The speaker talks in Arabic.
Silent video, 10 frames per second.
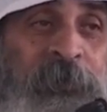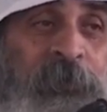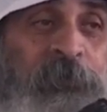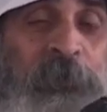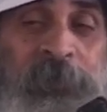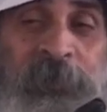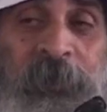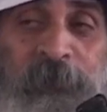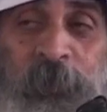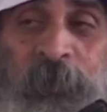اوفوا بس
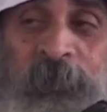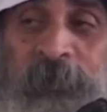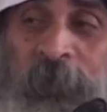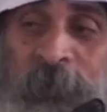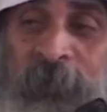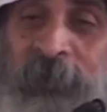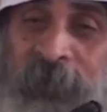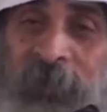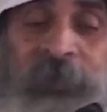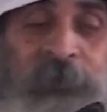جنبي شويه اسمعوني
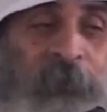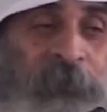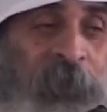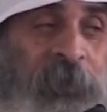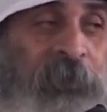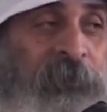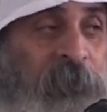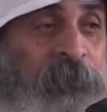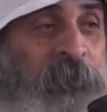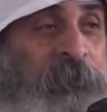هتتعلموا
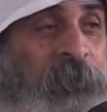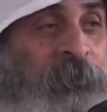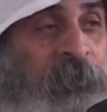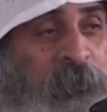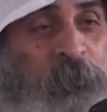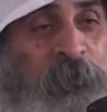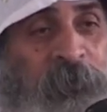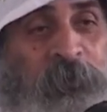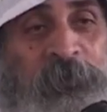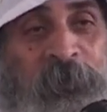هتاخدوا الايمان اقروا
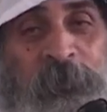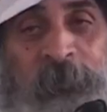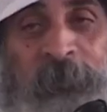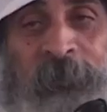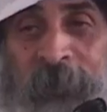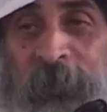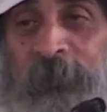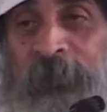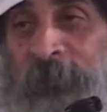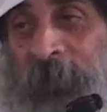كتير وصلوا كتير
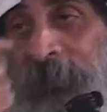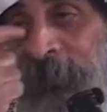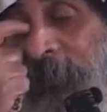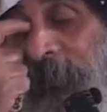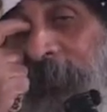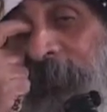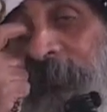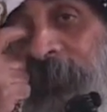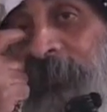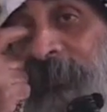تاخدوا الايمان
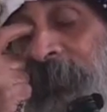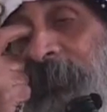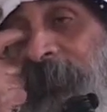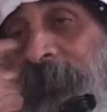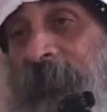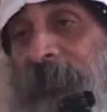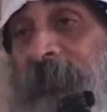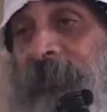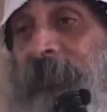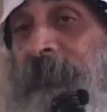فاذا
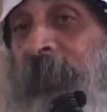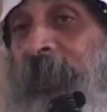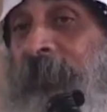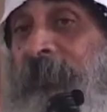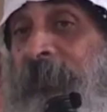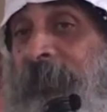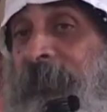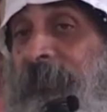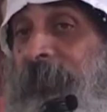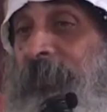الايمان
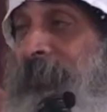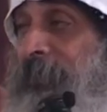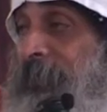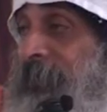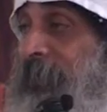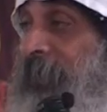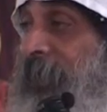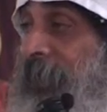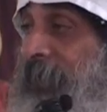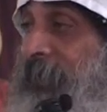بدون
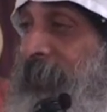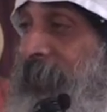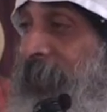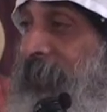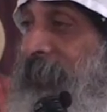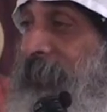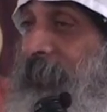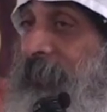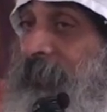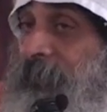جهاد قصدي
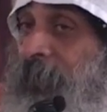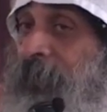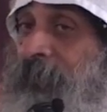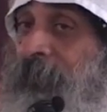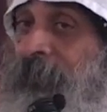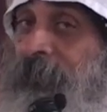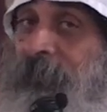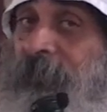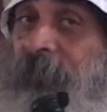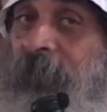باطل
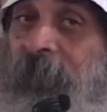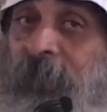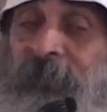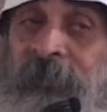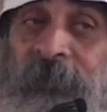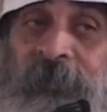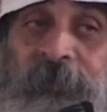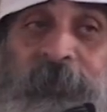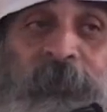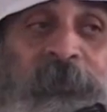والجهاد
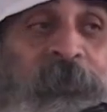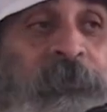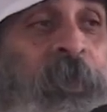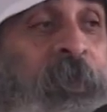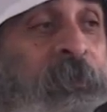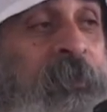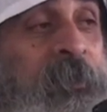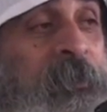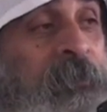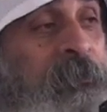بدون ايمان
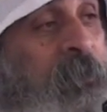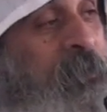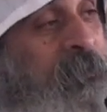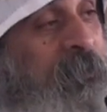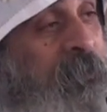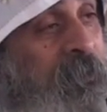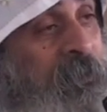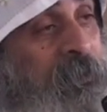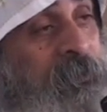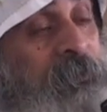باطل
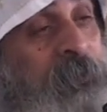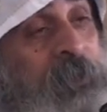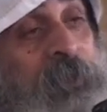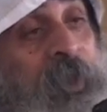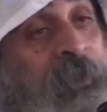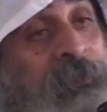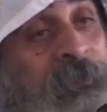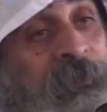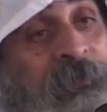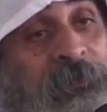ربنا عايز
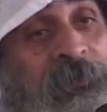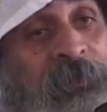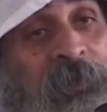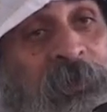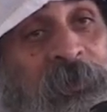يدينا